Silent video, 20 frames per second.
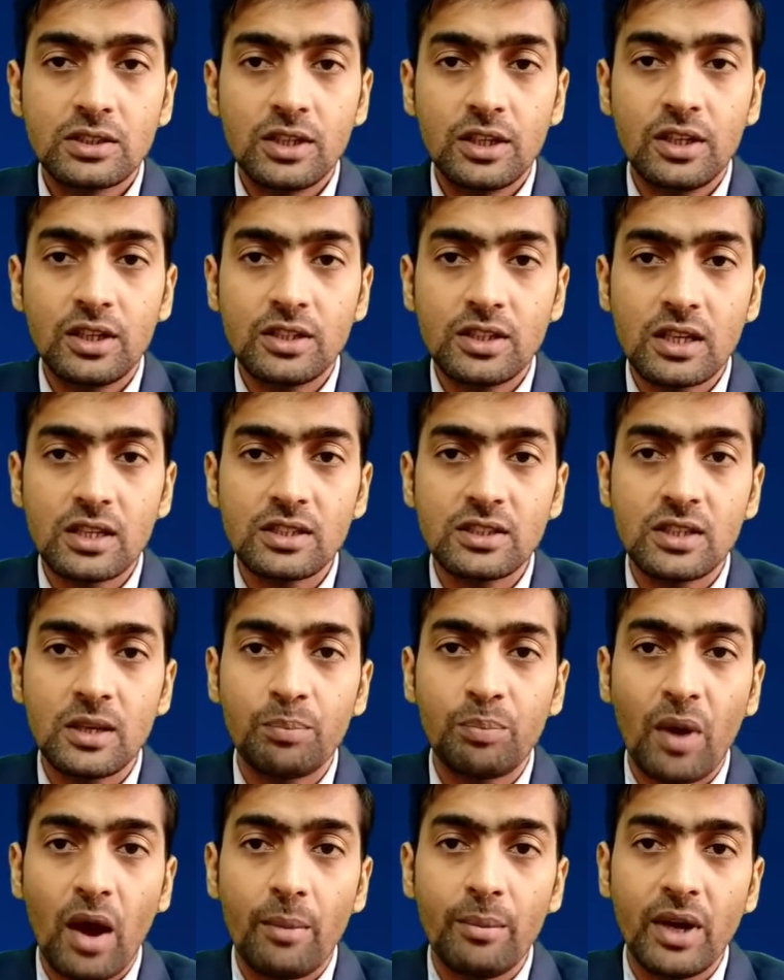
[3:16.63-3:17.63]

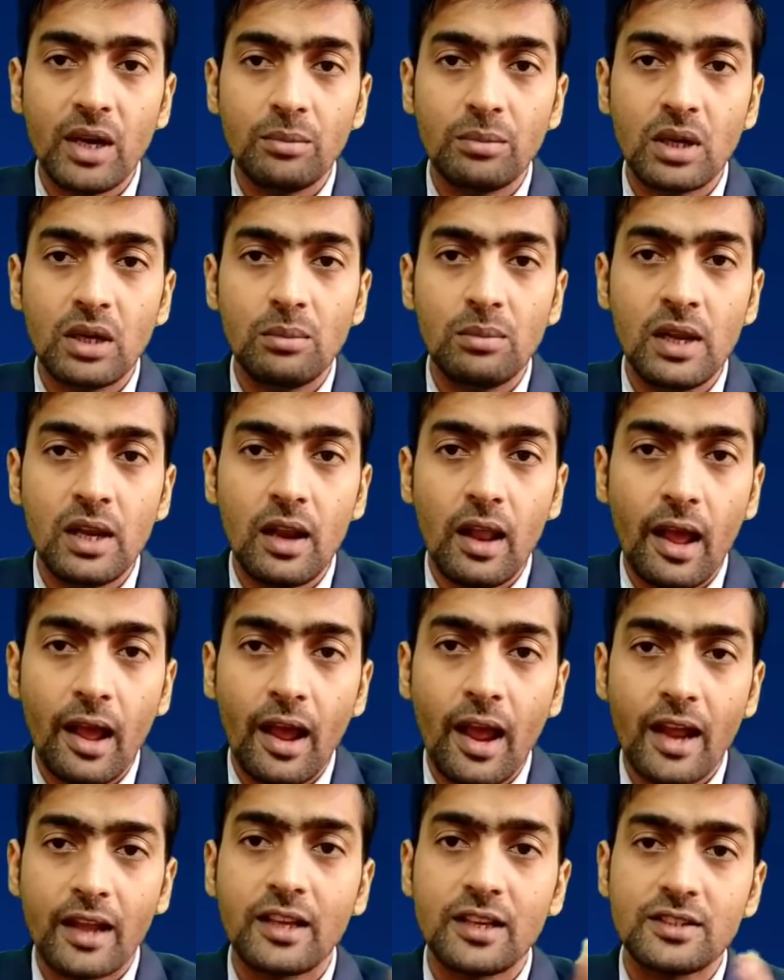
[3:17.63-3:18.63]
सिटीजनशिप अमेंडमेंट बिल
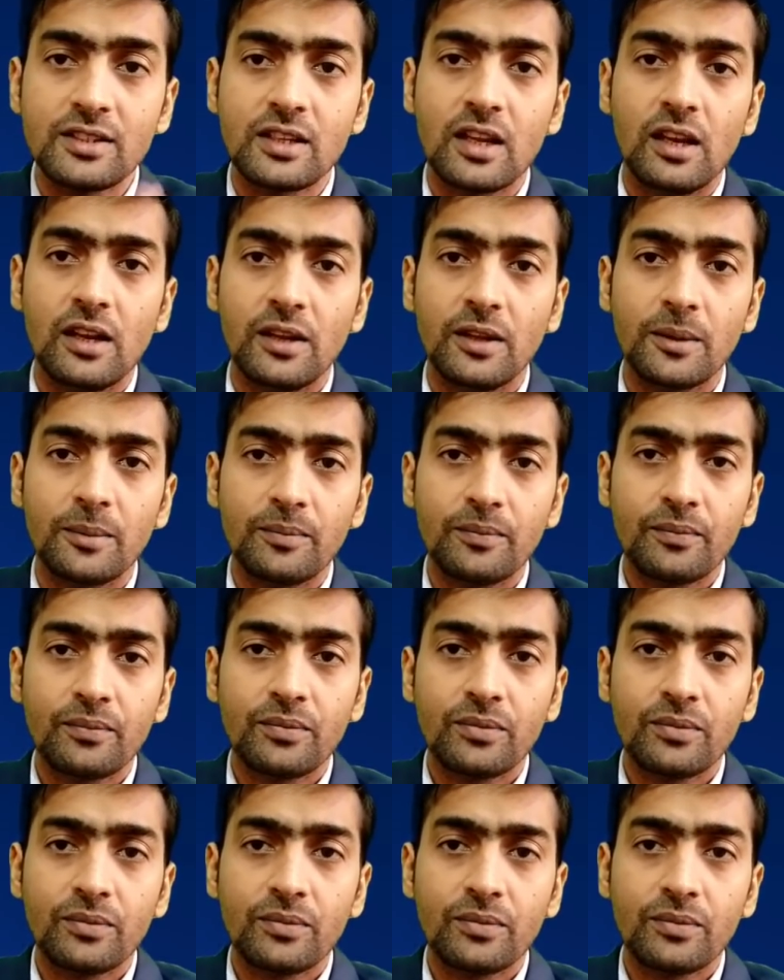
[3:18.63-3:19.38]
है किसके लिए